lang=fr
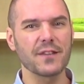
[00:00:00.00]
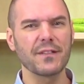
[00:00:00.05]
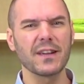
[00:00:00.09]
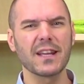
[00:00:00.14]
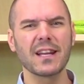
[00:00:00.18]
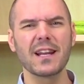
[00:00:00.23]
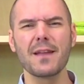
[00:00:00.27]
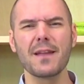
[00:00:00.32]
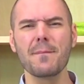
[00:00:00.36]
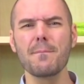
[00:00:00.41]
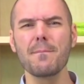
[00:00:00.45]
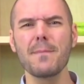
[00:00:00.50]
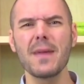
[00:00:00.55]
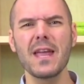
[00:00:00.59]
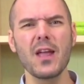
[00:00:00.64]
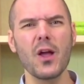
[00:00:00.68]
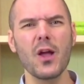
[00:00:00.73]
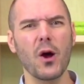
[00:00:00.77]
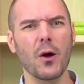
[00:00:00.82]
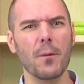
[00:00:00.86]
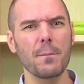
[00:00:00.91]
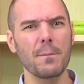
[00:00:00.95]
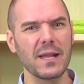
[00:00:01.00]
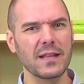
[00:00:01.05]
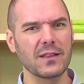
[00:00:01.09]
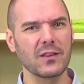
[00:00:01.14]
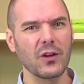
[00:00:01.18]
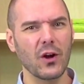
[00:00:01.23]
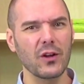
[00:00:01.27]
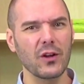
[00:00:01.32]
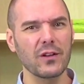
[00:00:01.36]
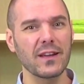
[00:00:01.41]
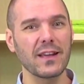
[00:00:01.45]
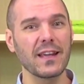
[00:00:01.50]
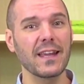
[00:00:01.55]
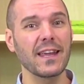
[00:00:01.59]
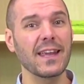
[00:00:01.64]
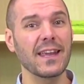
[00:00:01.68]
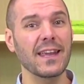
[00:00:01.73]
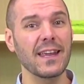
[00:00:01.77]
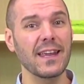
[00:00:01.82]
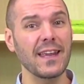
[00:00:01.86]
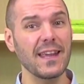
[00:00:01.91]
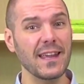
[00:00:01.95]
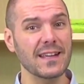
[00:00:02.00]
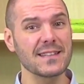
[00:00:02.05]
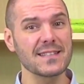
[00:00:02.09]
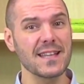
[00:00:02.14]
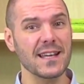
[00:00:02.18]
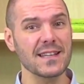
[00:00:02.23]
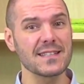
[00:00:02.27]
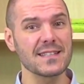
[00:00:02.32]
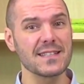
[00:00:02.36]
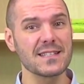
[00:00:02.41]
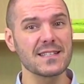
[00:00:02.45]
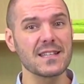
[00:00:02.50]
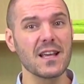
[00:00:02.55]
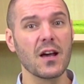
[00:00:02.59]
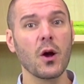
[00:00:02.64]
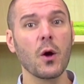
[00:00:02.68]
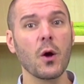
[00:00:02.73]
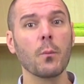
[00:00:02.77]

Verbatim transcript: avec les meilleures méthodes et exercices